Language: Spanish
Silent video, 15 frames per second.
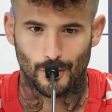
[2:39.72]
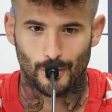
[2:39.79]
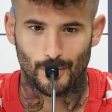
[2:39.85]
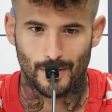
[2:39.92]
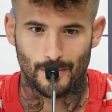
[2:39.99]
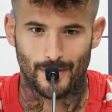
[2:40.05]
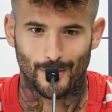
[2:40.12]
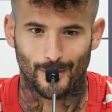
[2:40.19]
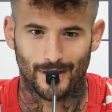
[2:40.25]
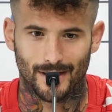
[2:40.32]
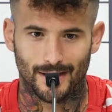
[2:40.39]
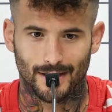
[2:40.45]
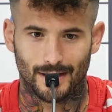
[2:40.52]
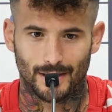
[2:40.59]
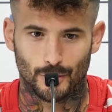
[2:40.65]
Yo el primero
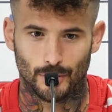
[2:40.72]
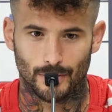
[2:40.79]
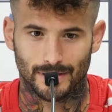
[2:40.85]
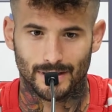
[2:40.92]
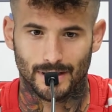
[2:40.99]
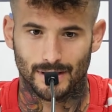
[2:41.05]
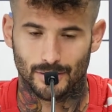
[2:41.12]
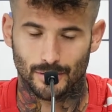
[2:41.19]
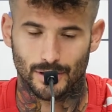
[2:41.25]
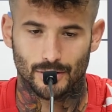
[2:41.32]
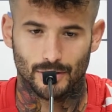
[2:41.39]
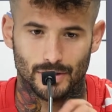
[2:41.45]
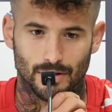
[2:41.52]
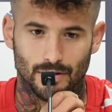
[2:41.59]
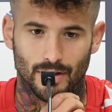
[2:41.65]
que, que tuve bastantes
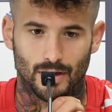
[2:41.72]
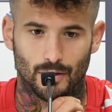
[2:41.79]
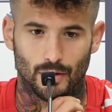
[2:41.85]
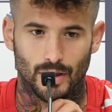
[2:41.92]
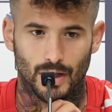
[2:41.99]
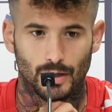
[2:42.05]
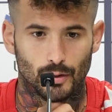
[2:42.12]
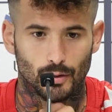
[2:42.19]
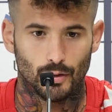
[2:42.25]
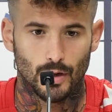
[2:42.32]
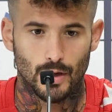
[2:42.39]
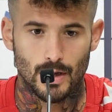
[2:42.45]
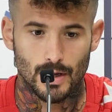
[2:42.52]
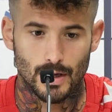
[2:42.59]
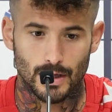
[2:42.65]
ocasiones en Zaragoza y no,
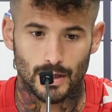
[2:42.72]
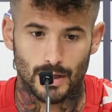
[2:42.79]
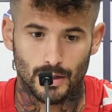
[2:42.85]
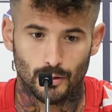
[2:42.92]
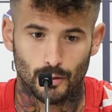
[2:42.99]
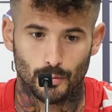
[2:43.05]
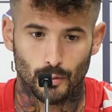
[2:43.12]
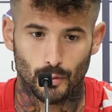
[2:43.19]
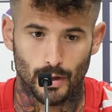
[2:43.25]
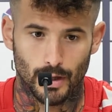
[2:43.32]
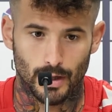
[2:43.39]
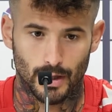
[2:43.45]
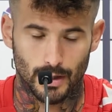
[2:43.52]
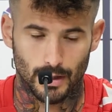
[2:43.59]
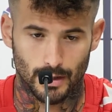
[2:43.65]
y no
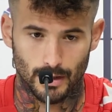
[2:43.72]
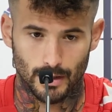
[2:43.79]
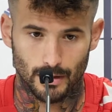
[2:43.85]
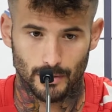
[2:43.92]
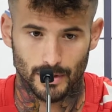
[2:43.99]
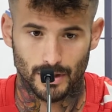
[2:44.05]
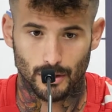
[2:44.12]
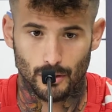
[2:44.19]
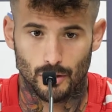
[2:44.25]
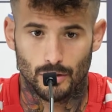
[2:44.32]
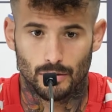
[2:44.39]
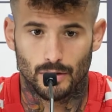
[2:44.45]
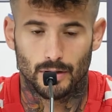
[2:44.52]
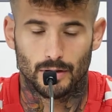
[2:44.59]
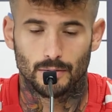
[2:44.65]
pude meter
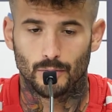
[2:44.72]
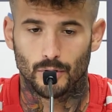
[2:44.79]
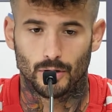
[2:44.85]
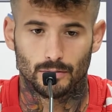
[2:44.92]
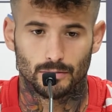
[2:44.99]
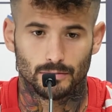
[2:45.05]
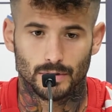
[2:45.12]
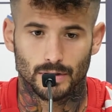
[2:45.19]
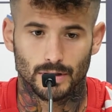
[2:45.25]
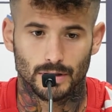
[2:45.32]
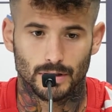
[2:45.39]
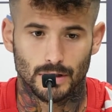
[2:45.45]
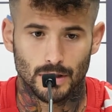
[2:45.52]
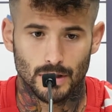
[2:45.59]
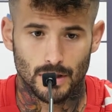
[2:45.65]
gol. bueno,
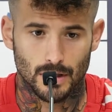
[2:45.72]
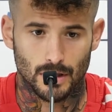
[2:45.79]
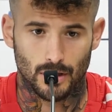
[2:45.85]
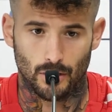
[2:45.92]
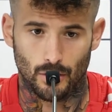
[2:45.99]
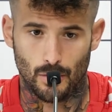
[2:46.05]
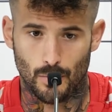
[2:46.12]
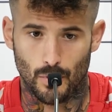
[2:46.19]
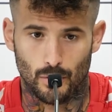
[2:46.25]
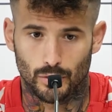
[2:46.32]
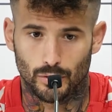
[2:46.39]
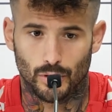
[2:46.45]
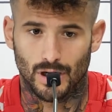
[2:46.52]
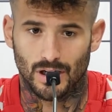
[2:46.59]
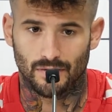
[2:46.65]
creo que un poco
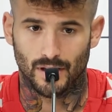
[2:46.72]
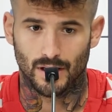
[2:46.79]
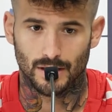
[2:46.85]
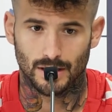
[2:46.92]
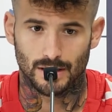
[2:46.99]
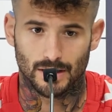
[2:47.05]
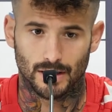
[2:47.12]
en todas las facetas.